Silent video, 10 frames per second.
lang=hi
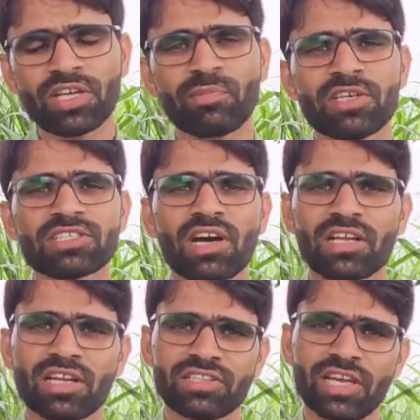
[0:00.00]
ने
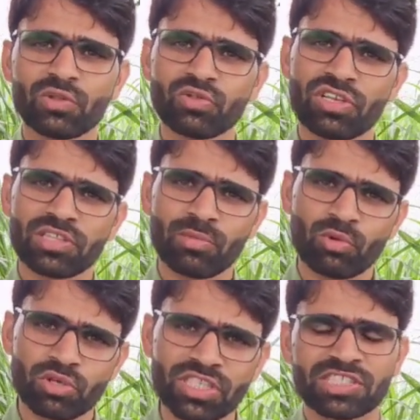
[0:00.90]
बहिष्कार कर दिया दूसरी तरफ
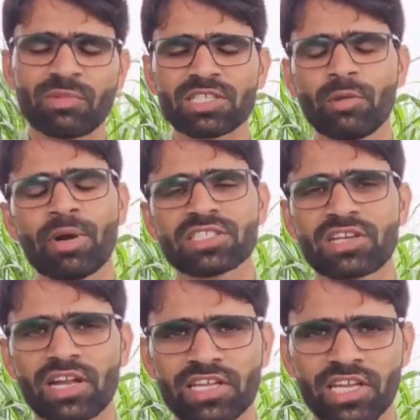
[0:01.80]
गुर्जर समाज भी
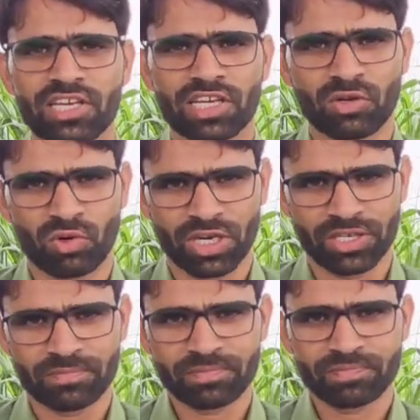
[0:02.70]
बहिष्कार के लिए खड़ा हुआ है